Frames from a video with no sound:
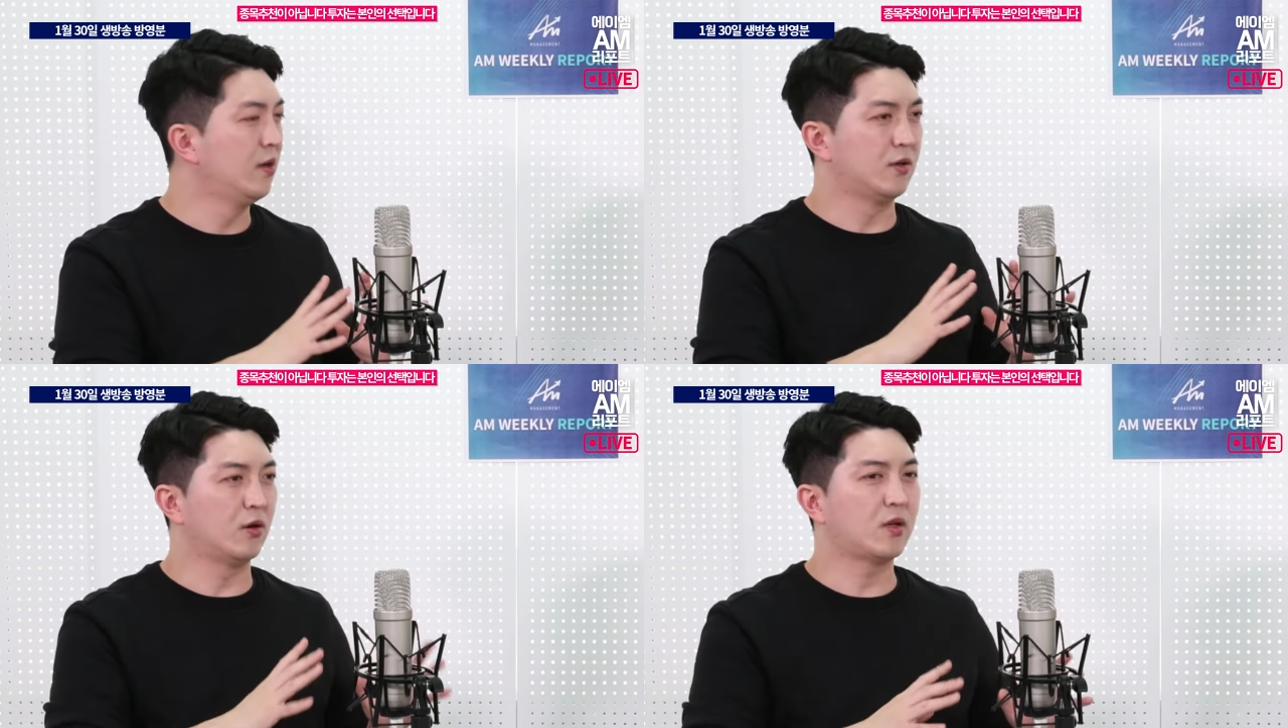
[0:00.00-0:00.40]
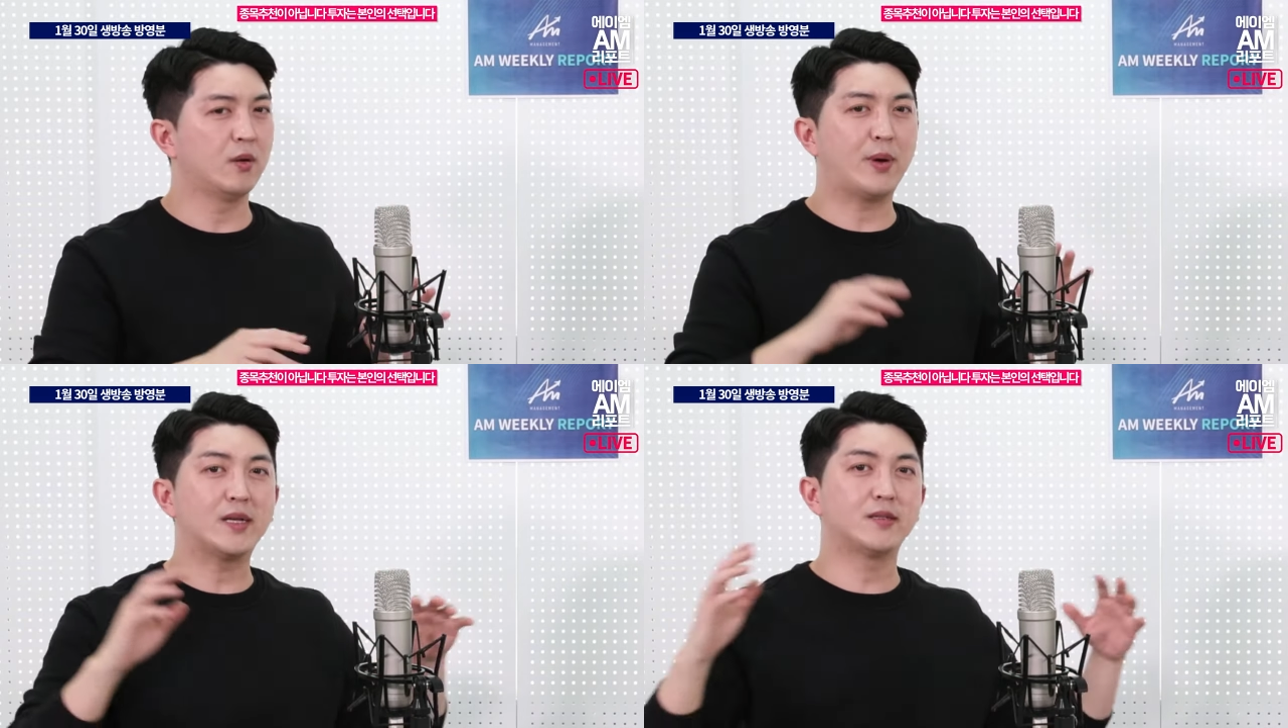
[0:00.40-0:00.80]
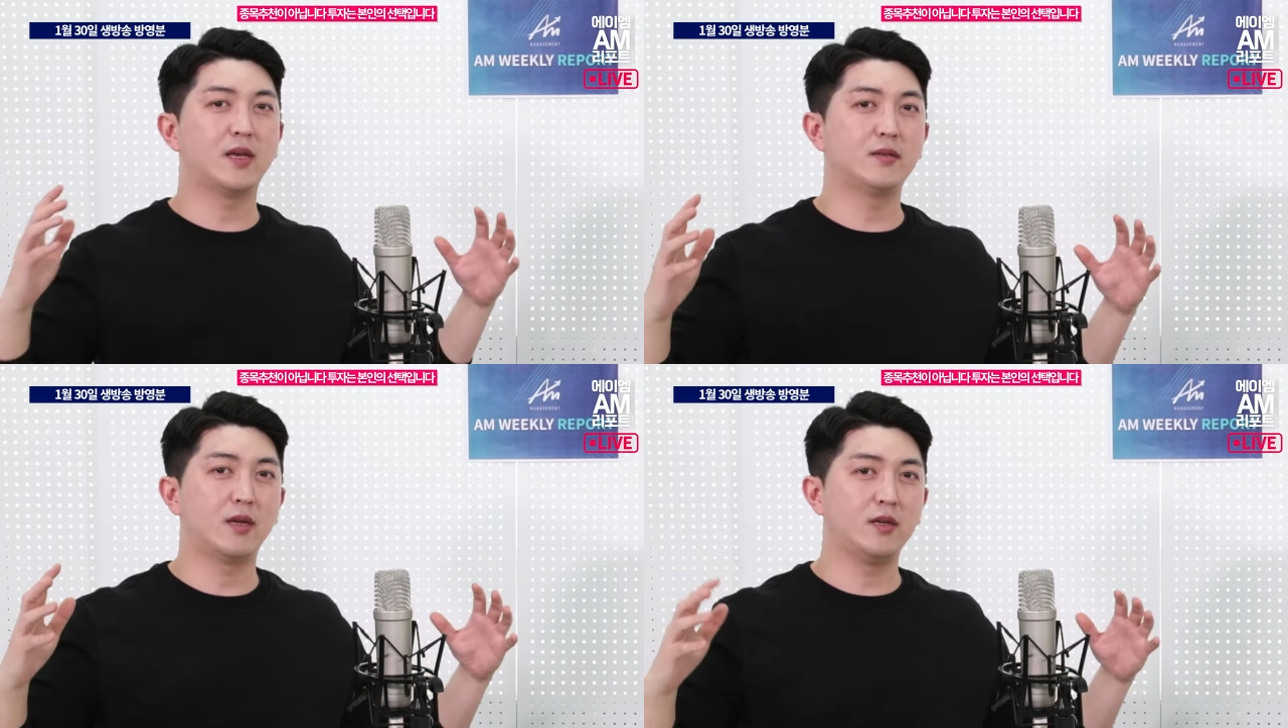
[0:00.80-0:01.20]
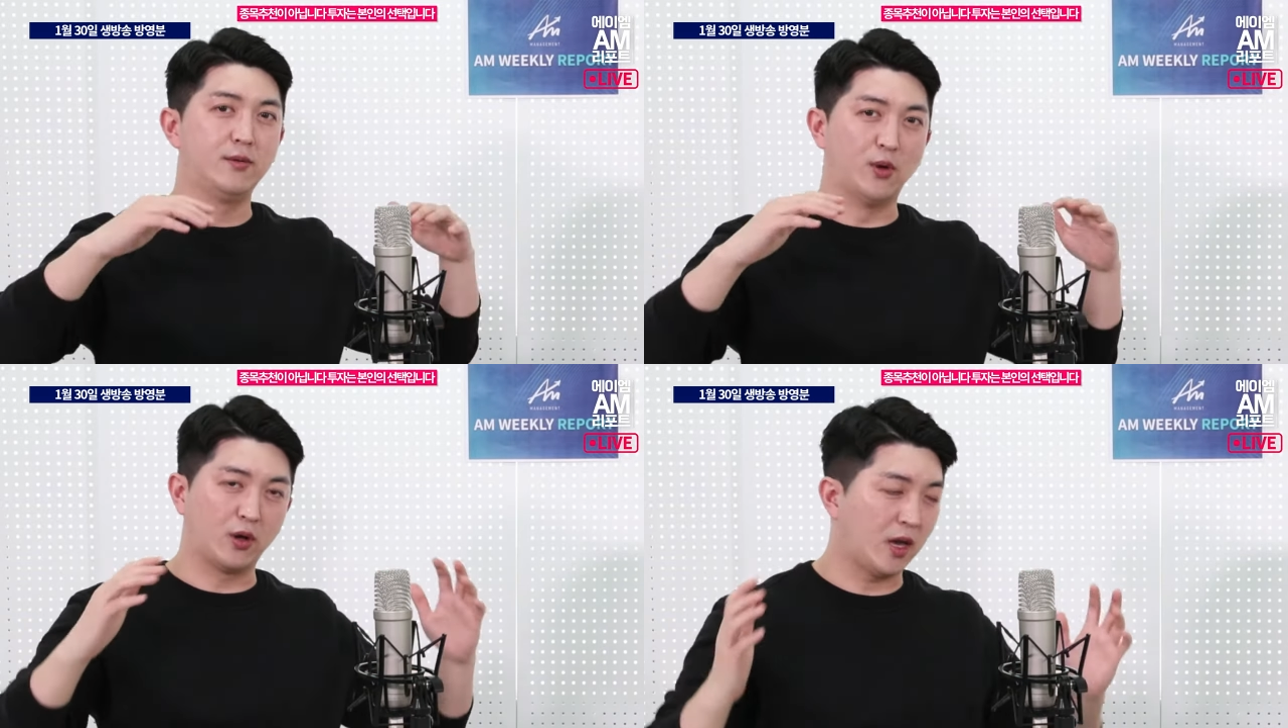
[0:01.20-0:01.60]
그럴 때는 바스켓에
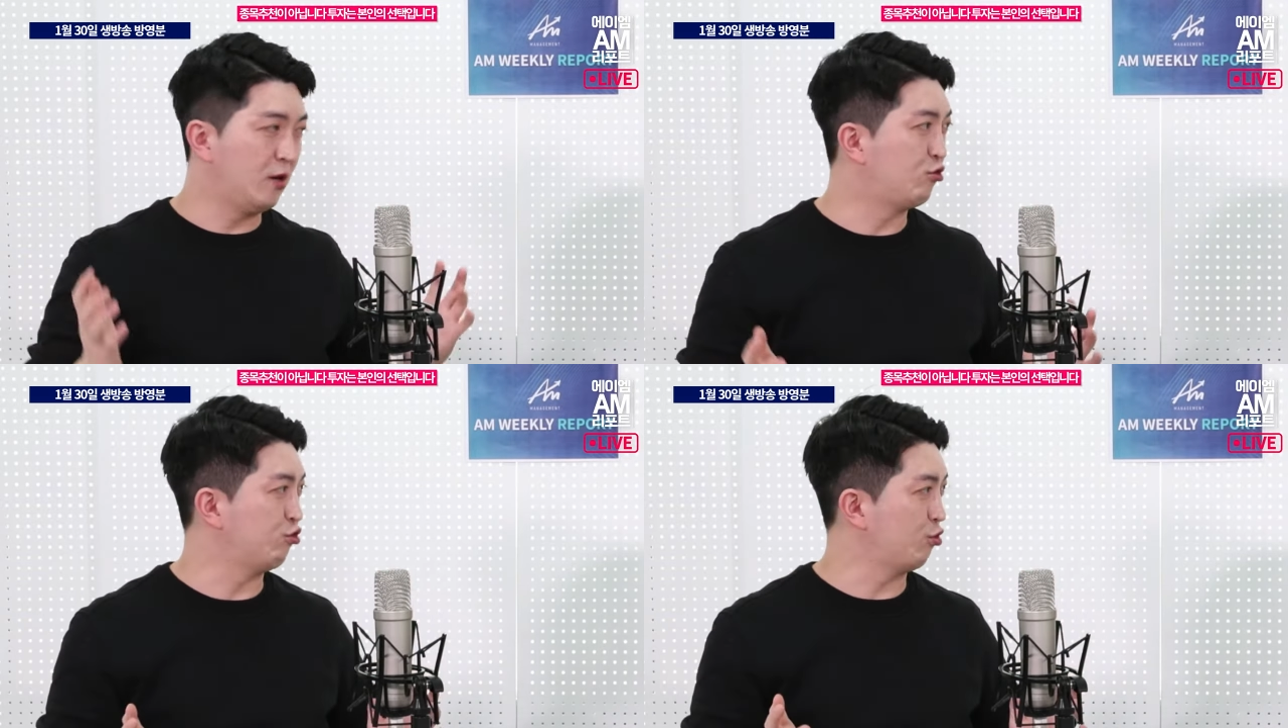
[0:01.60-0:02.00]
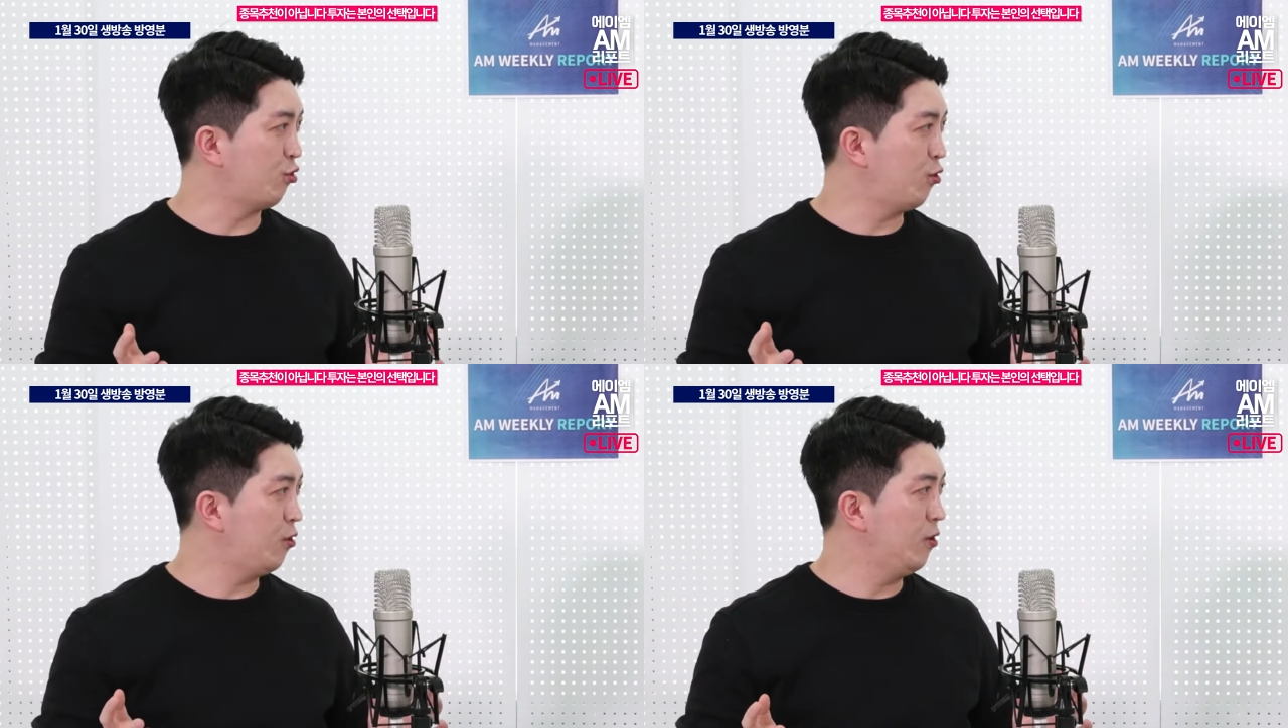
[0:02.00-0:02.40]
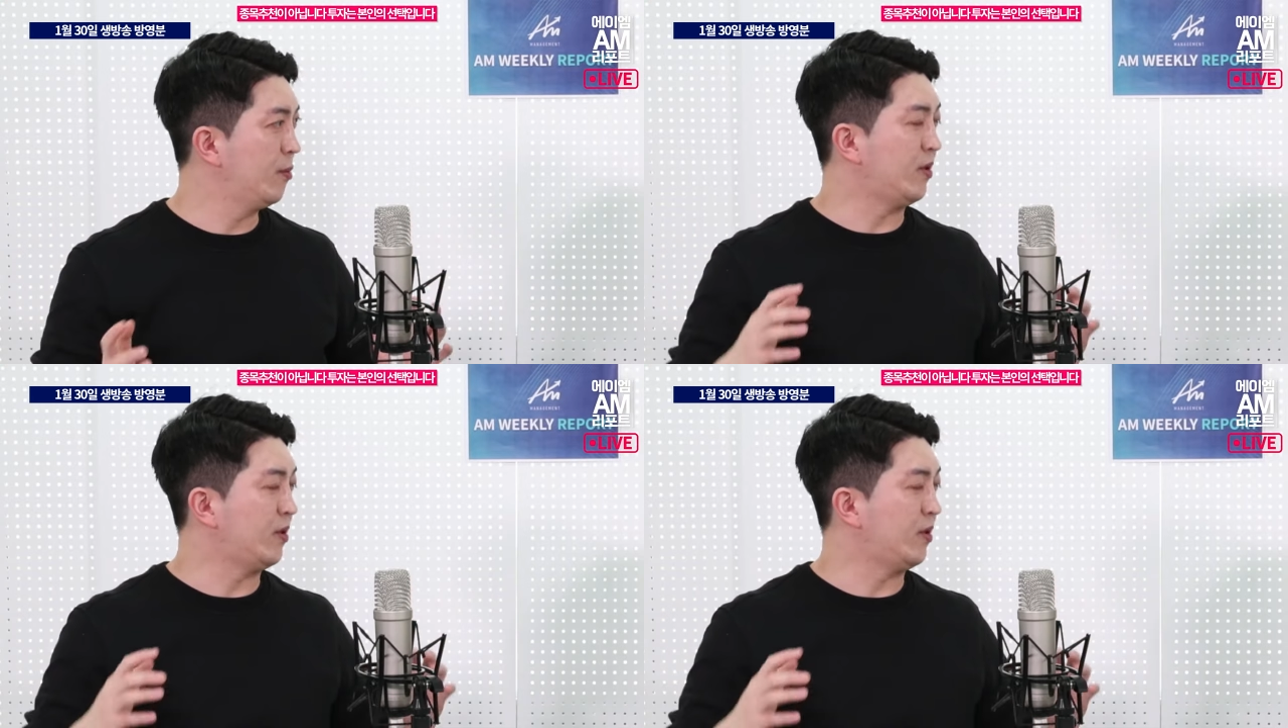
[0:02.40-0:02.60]
몇 개를 두고